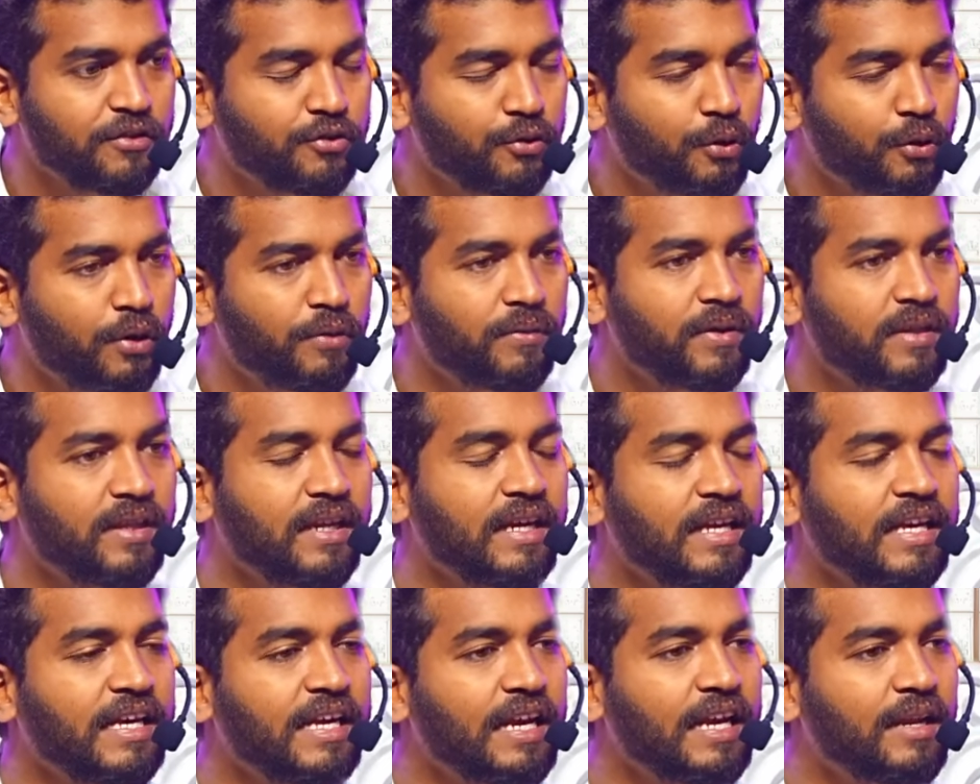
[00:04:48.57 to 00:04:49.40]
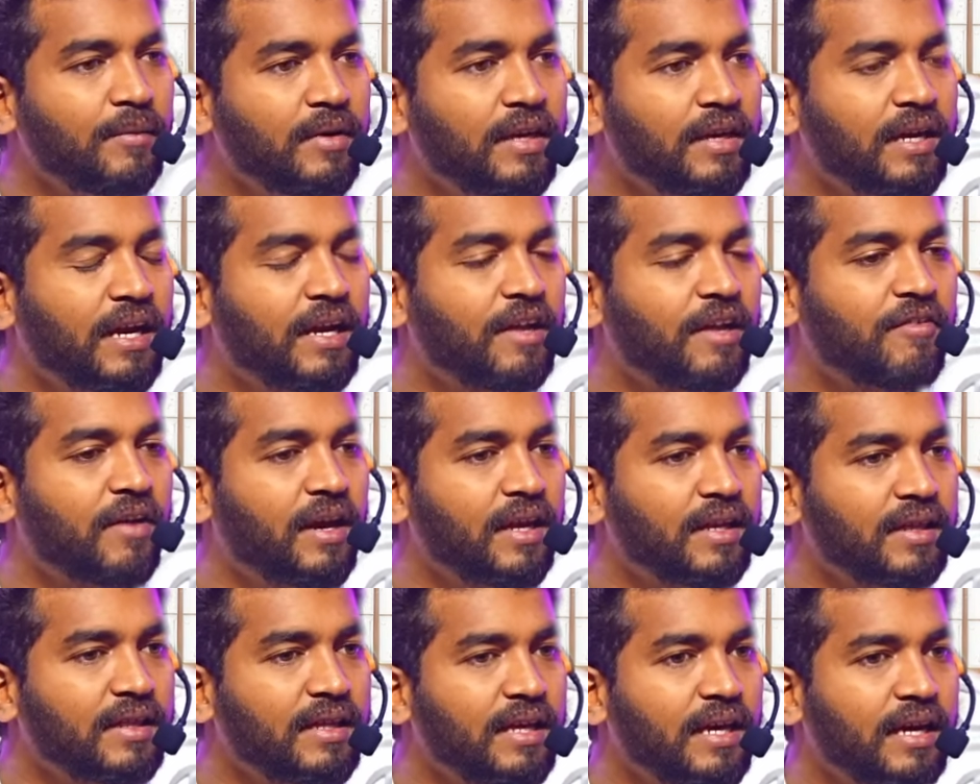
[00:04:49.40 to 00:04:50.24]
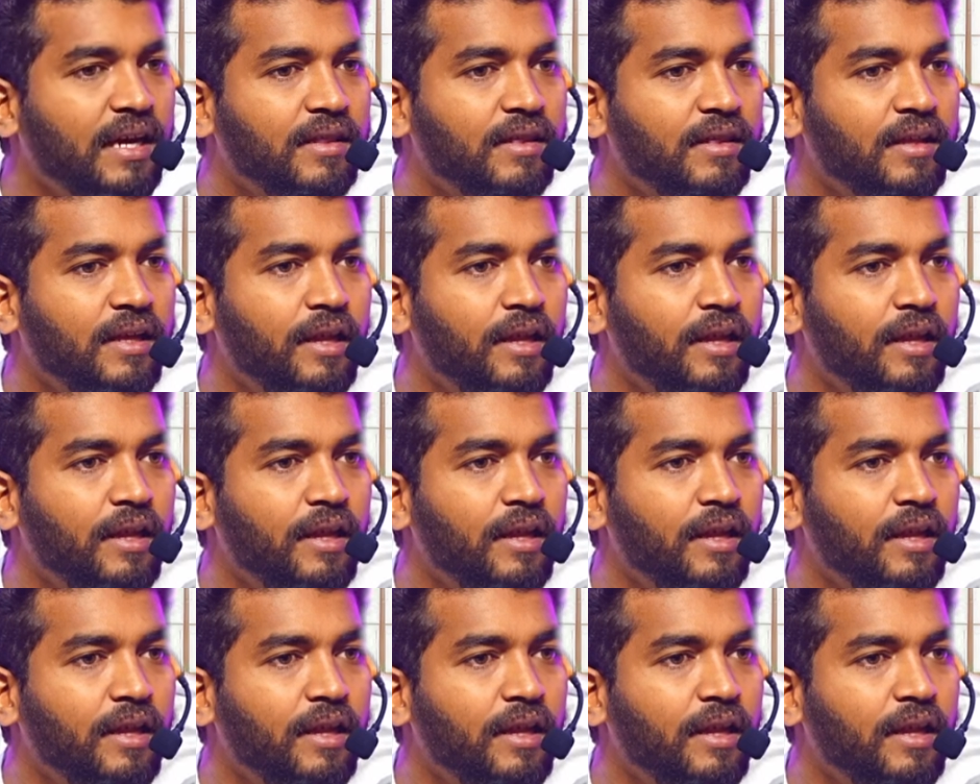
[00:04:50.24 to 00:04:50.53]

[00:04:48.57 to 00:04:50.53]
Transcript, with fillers: சொல்வதற்கு எளிமையான வார்த்தையாக